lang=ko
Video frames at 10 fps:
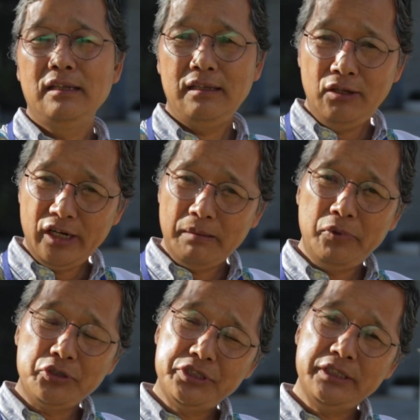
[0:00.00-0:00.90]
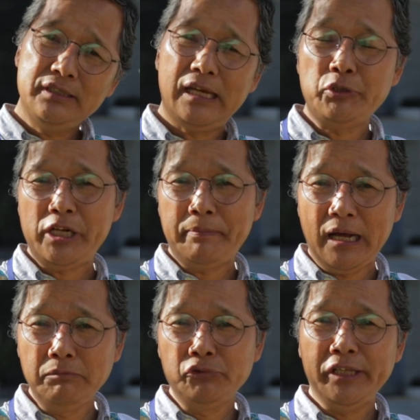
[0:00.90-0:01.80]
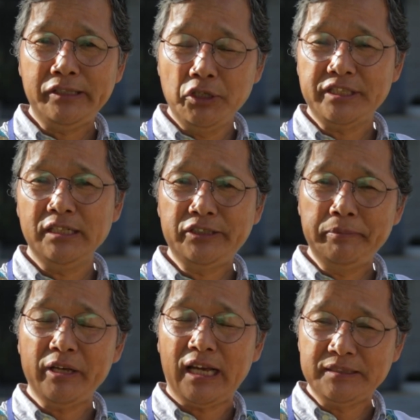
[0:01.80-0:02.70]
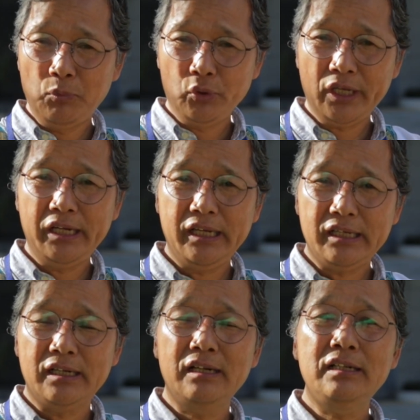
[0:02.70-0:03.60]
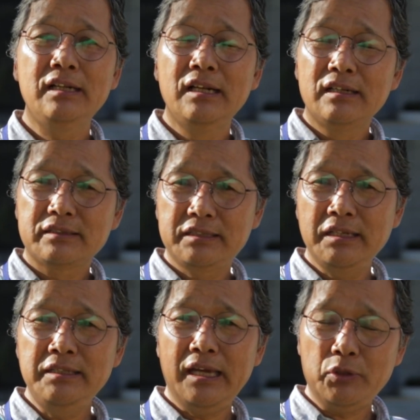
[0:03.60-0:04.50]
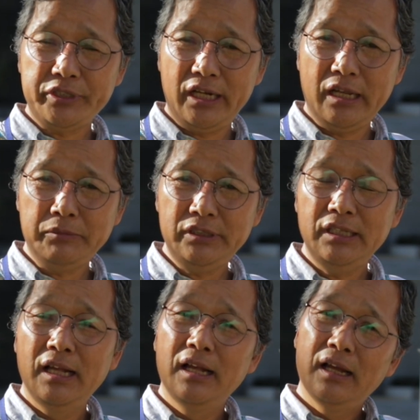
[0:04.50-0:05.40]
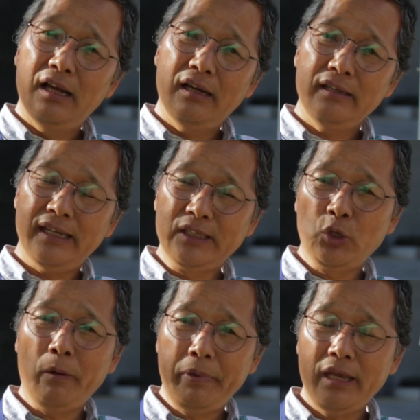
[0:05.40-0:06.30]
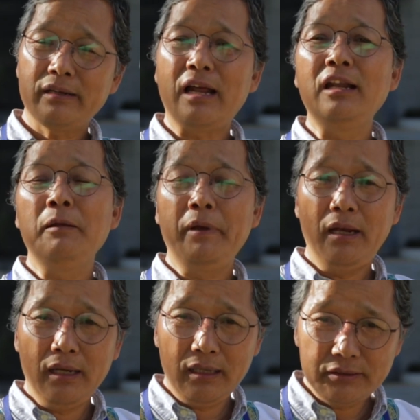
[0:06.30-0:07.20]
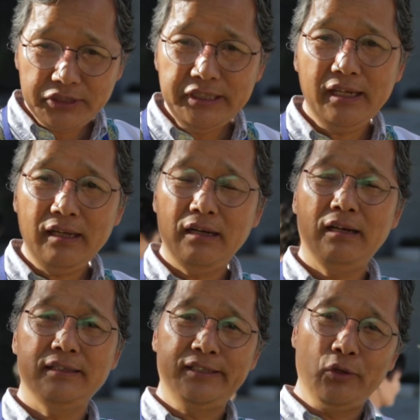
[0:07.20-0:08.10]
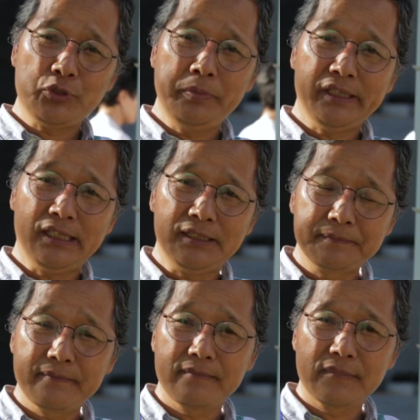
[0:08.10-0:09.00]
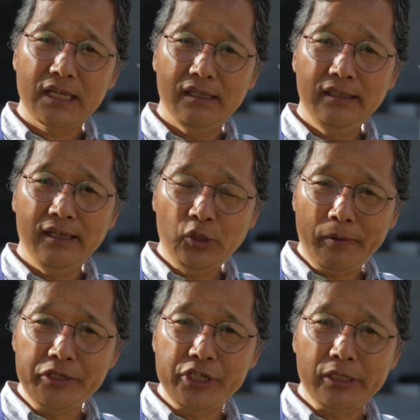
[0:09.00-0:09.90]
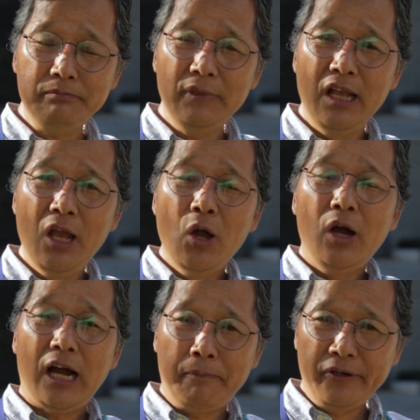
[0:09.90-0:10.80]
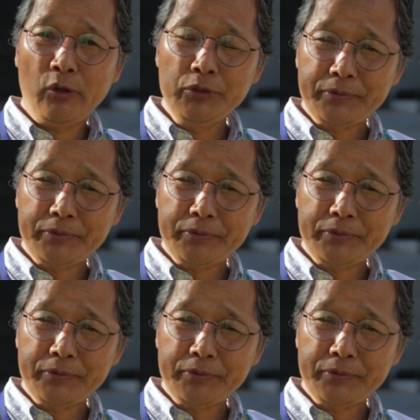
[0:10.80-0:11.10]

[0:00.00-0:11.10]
일년에한 번씩 예루살렘 방문해는더 이상 이슬람들이 가지 못하니까 제2의 예루살렘을 에티오피아의 랄리벨라 시에 세웠습니다. 예, 에티오피아는 지금 아프리카